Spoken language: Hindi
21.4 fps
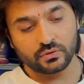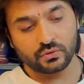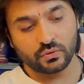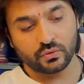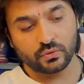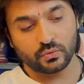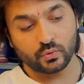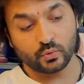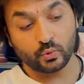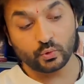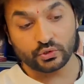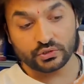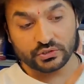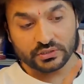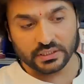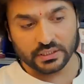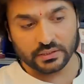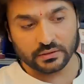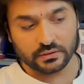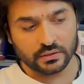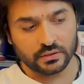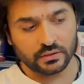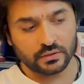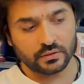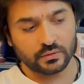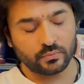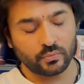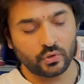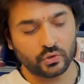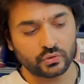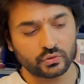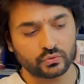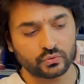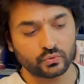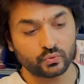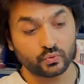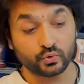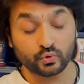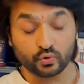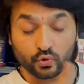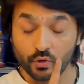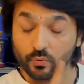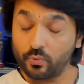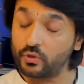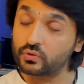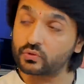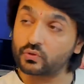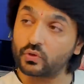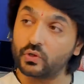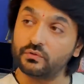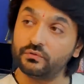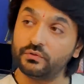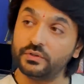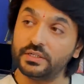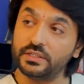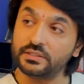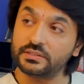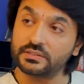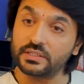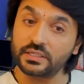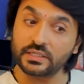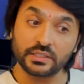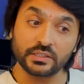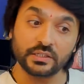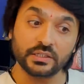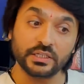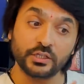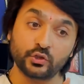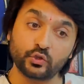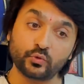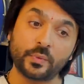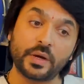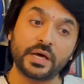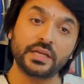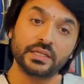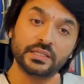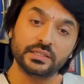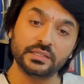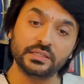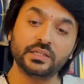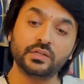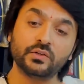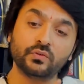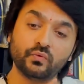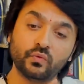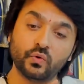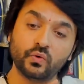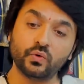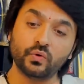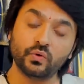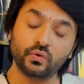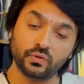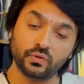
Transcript: तो उसने बहुत उसको बहुत कॉन्फिडेंस था कि नहीं तुम्हारे अंदर वो